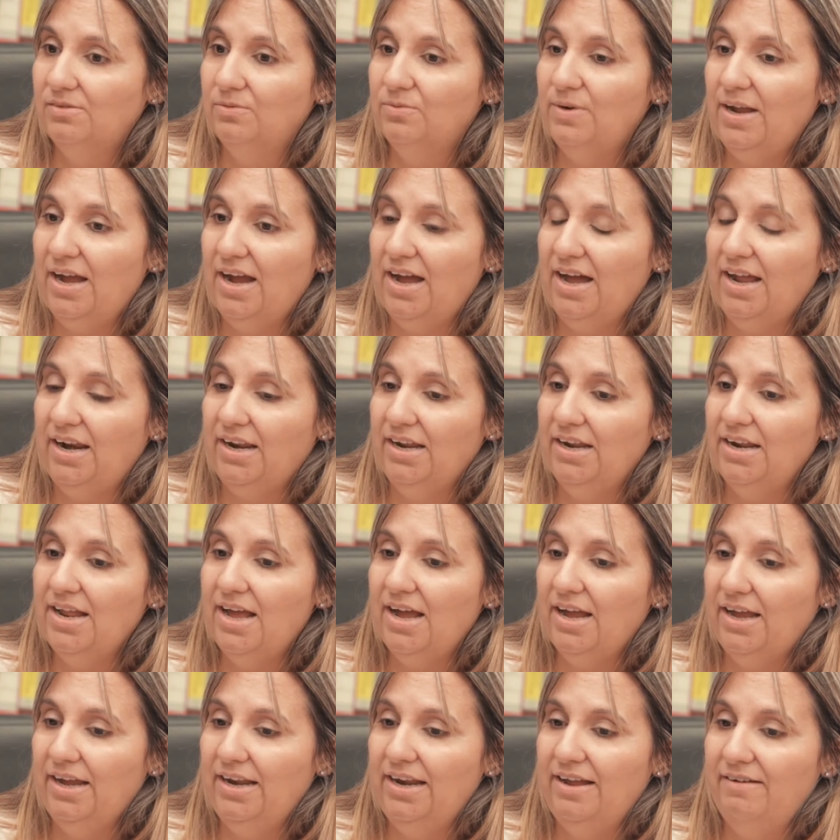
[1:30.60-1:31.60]
una
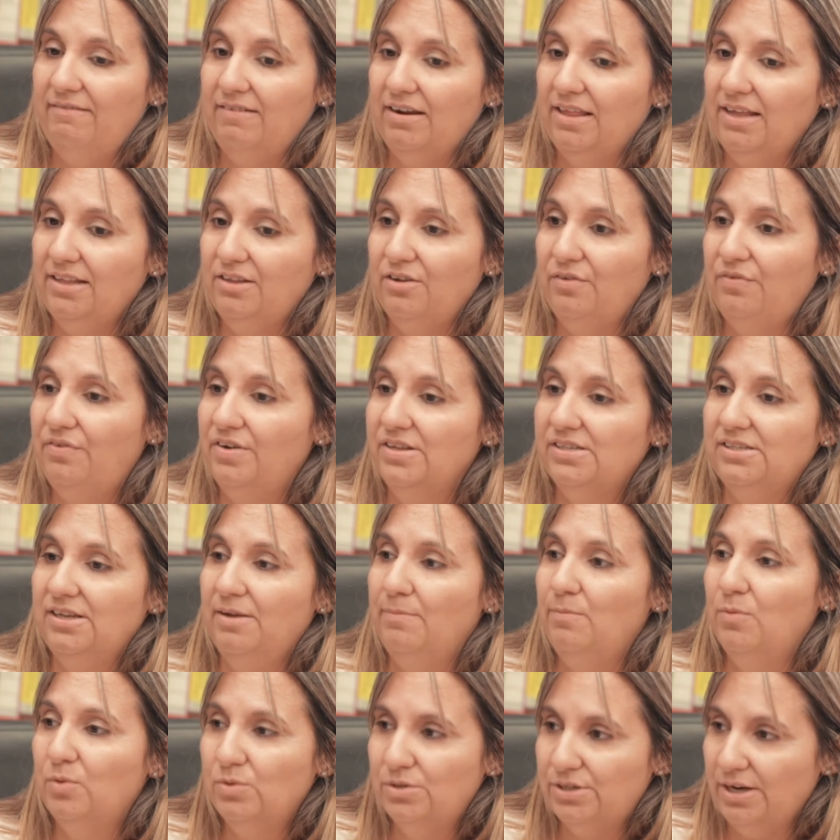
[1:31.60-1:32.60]
carrera que la verdad te ofrece
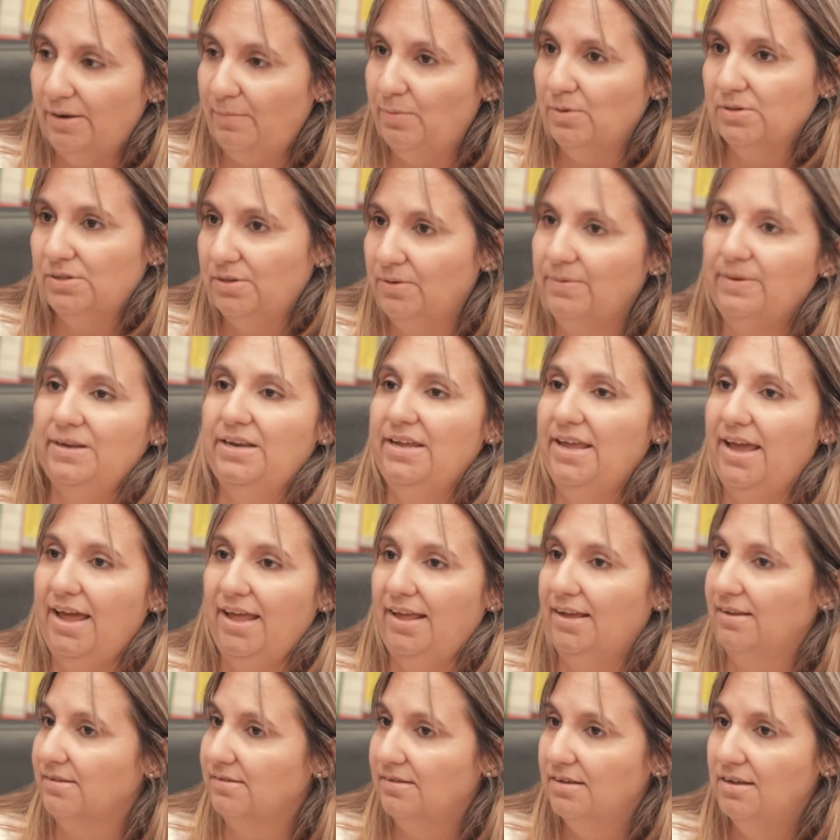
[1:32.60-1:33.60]
muchas
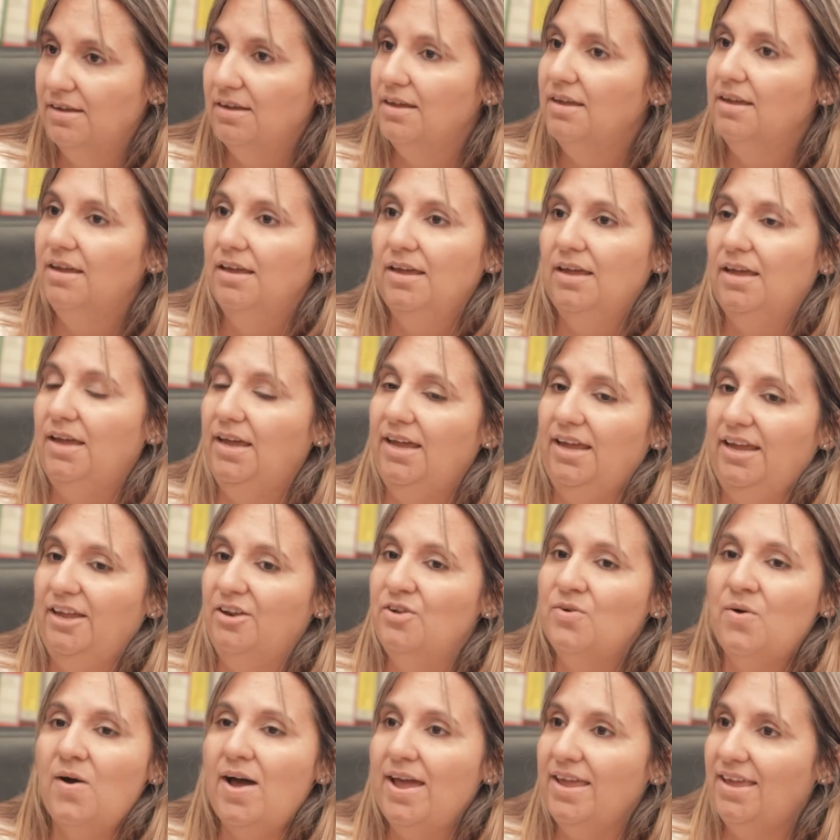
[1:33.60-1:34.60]
posibilidades. Eh,
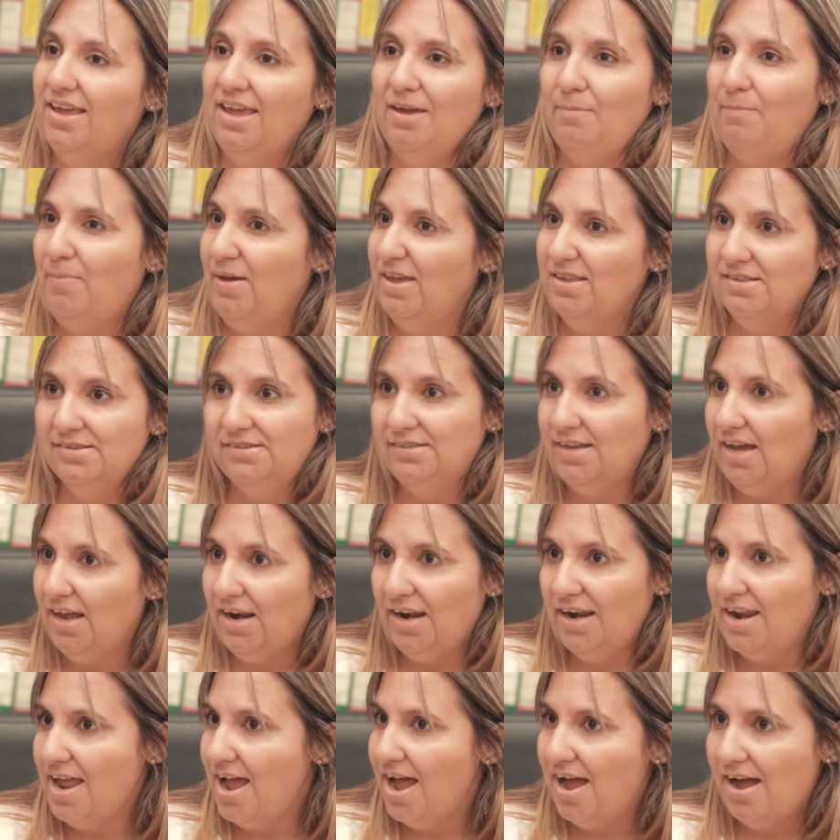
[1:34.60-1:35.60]
no hay que
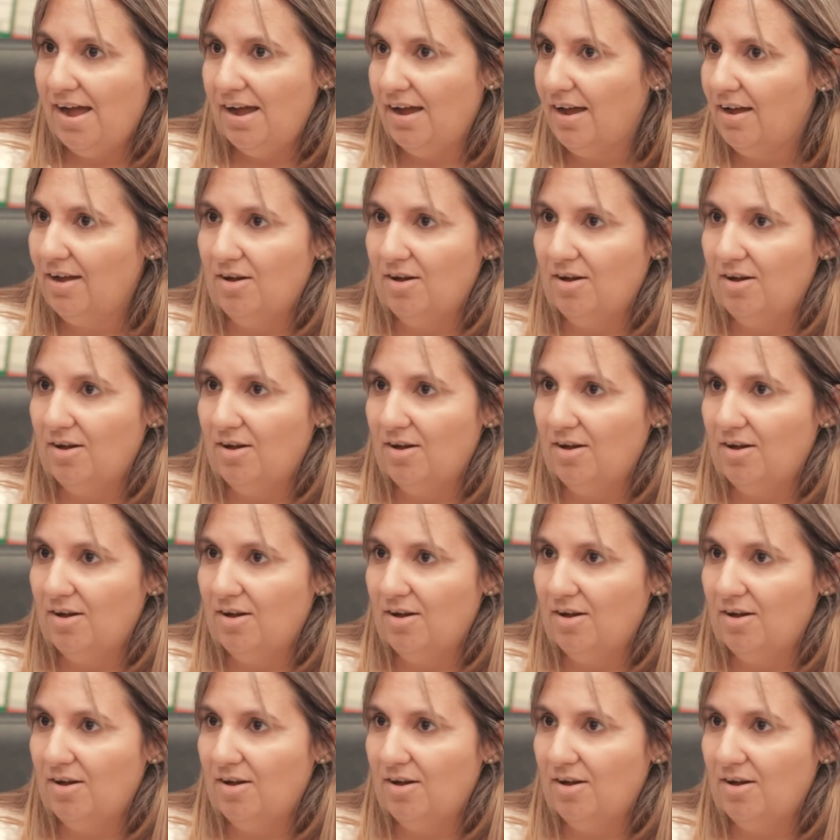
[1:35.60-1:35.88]
pensarla,